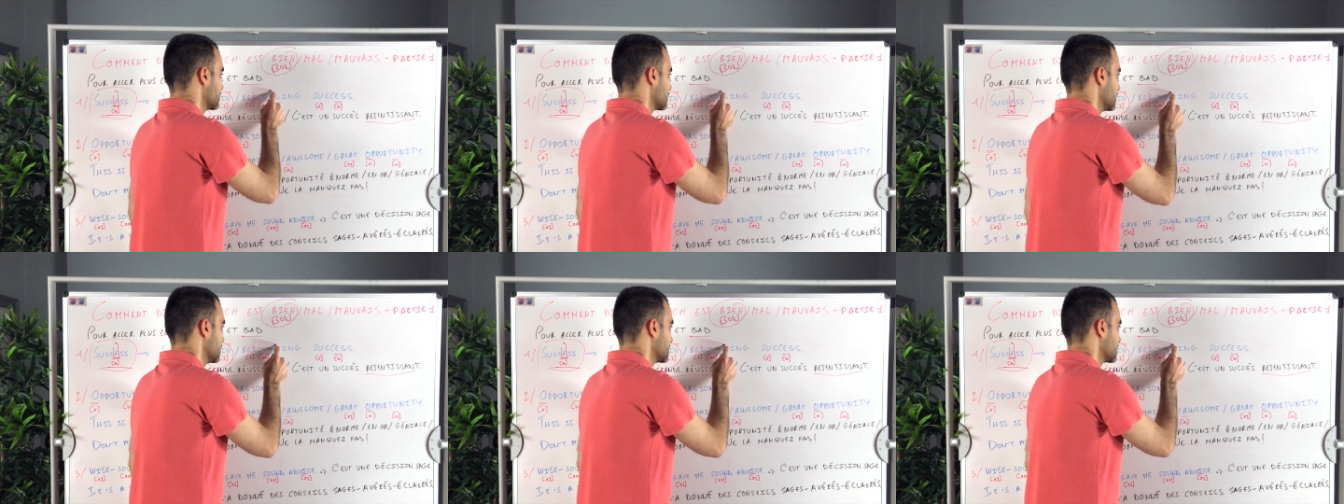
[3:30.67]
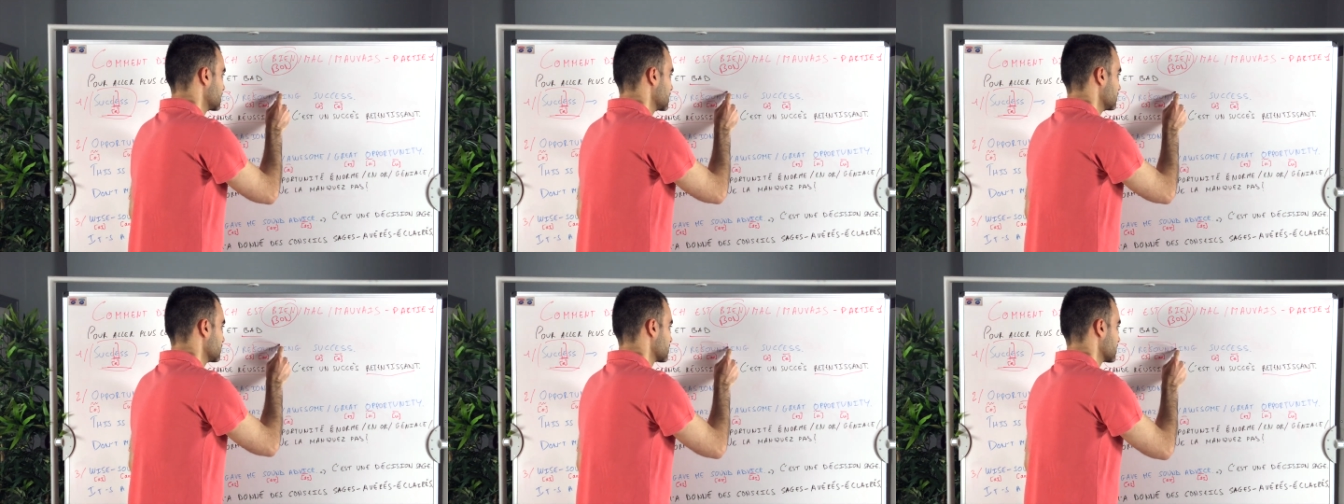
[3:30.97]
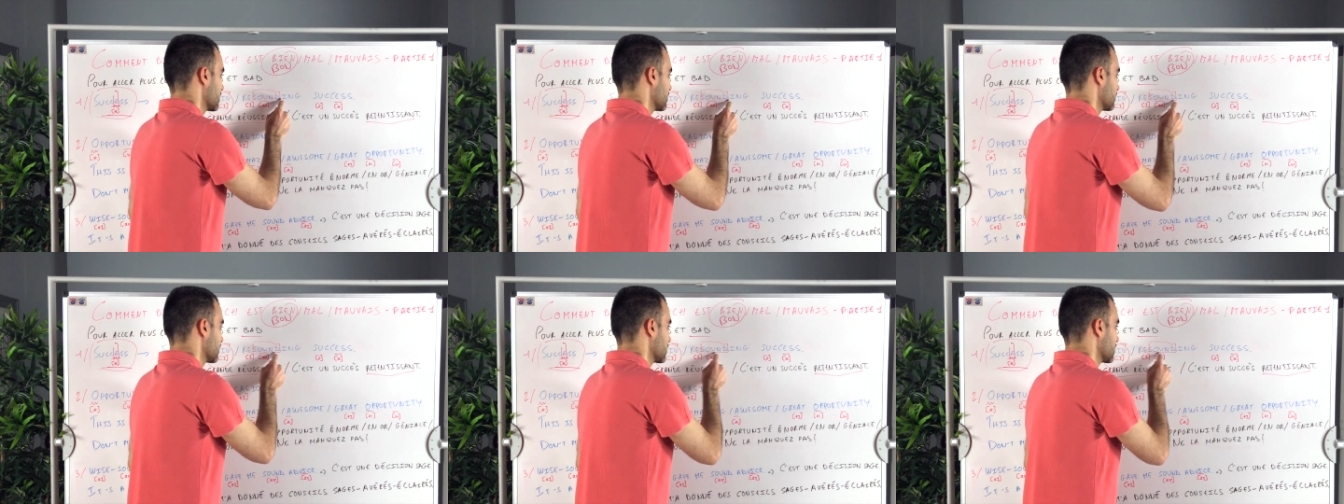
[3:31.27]
ici
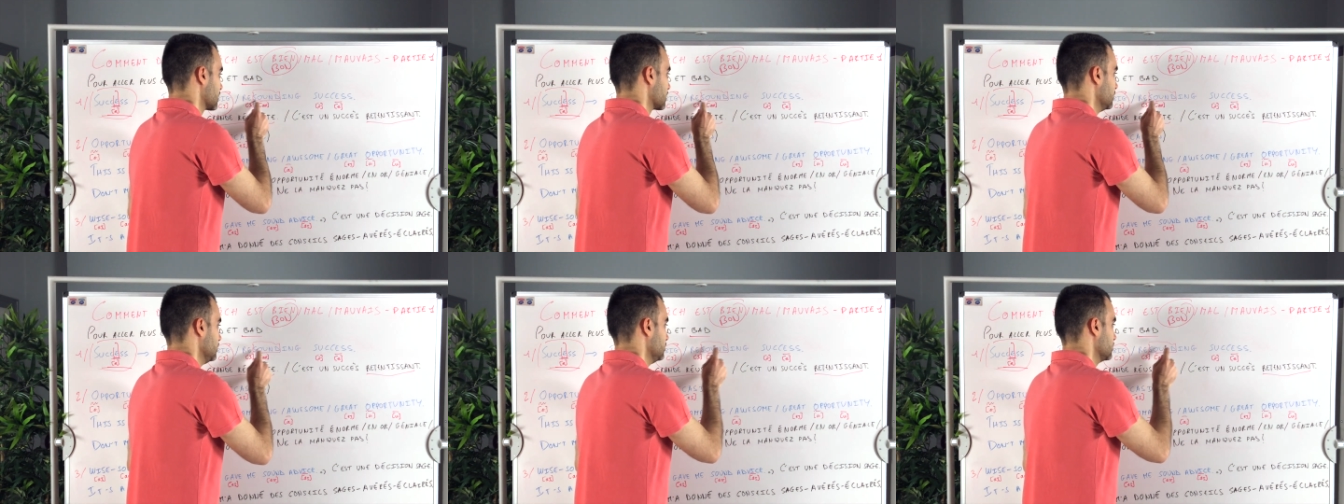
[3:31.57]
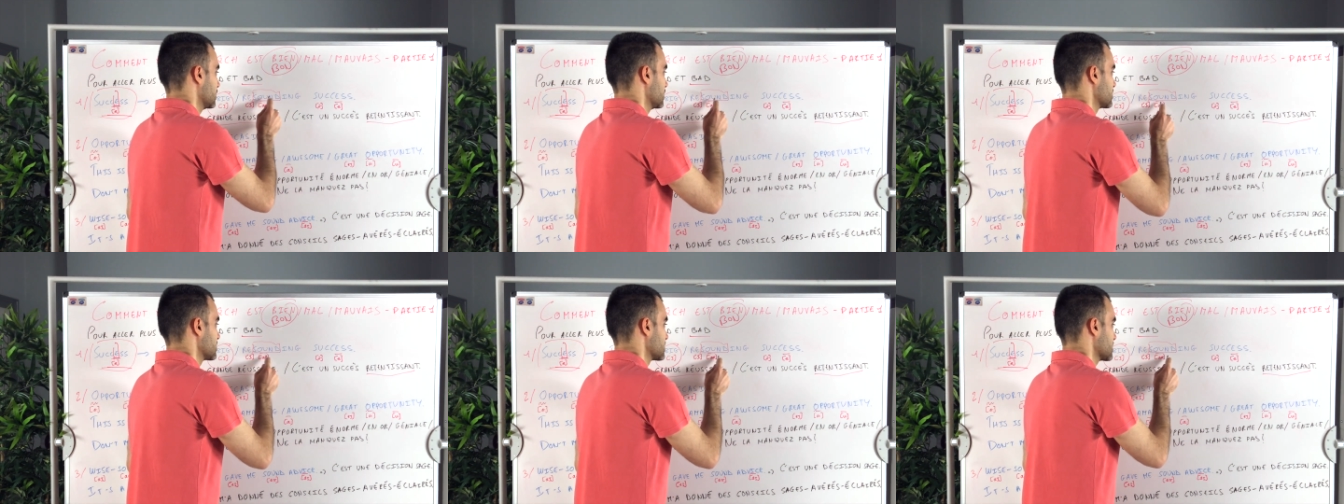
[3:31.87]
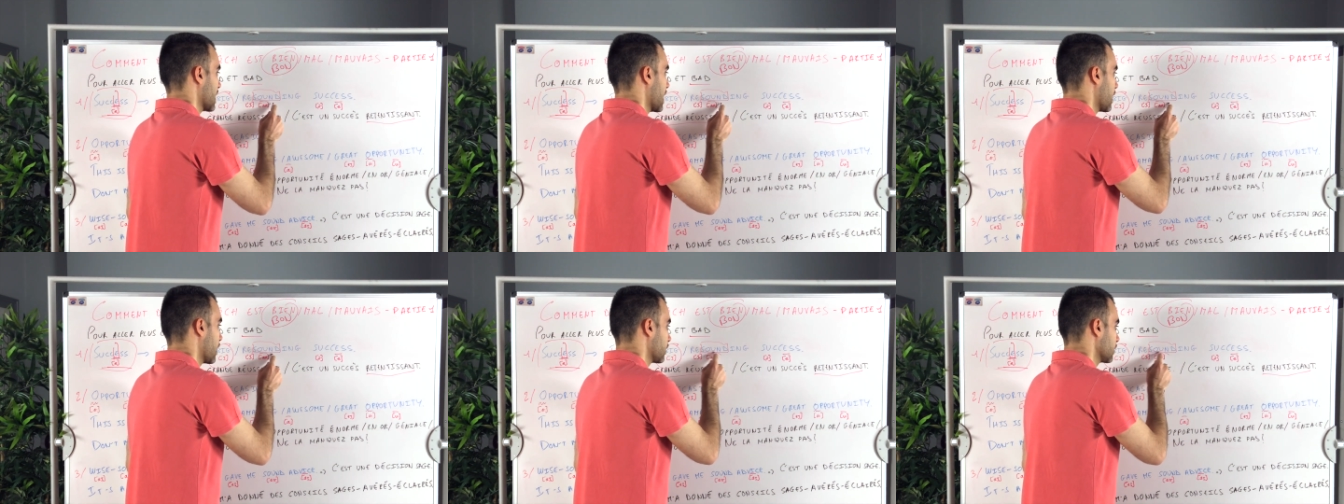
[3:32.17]
vous avez
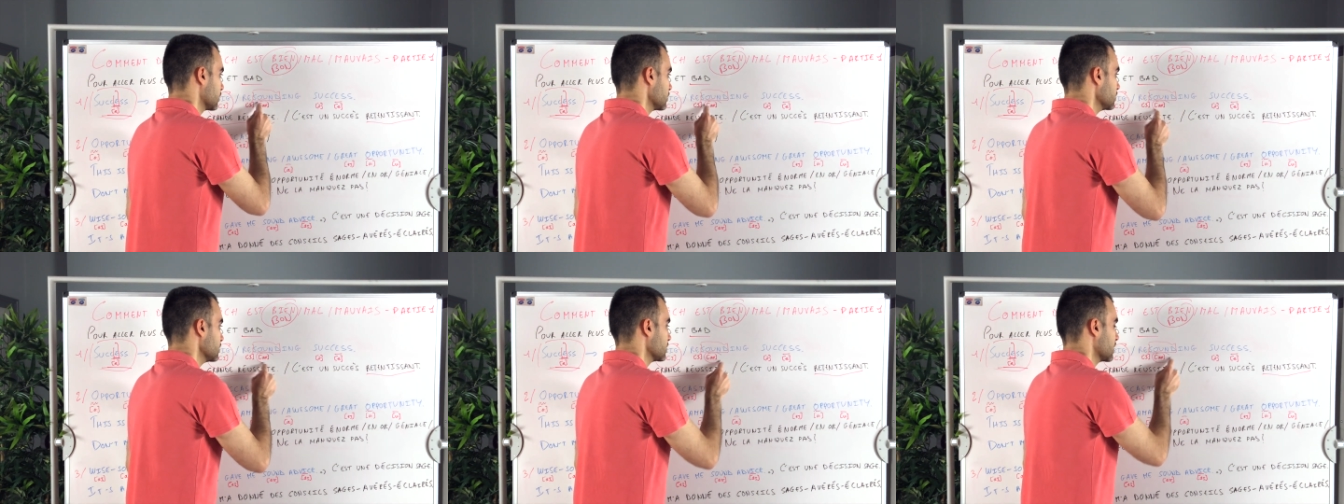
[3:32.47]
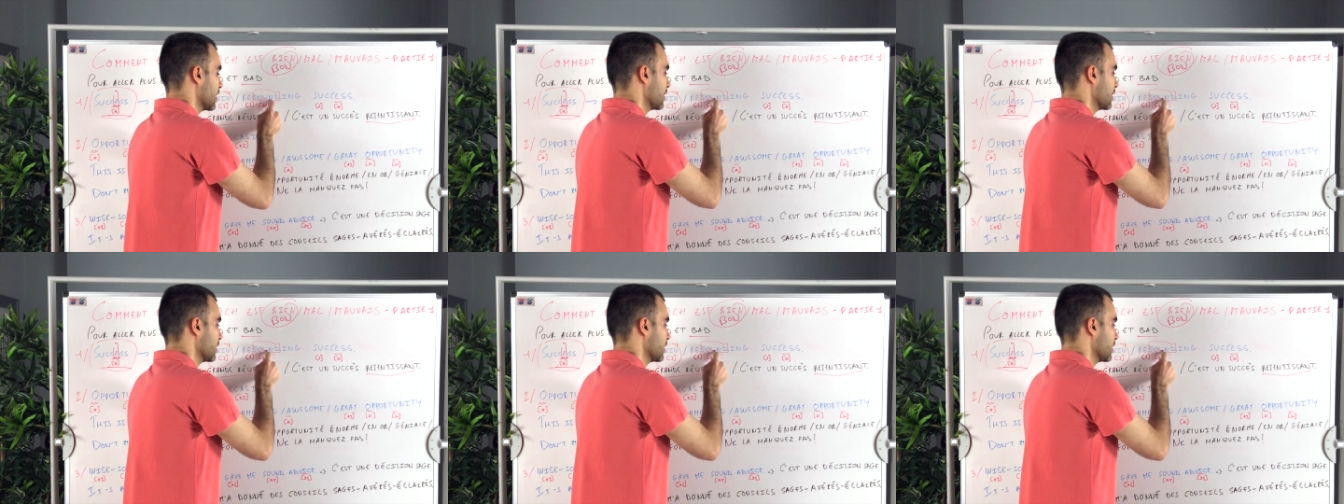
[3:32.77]
sound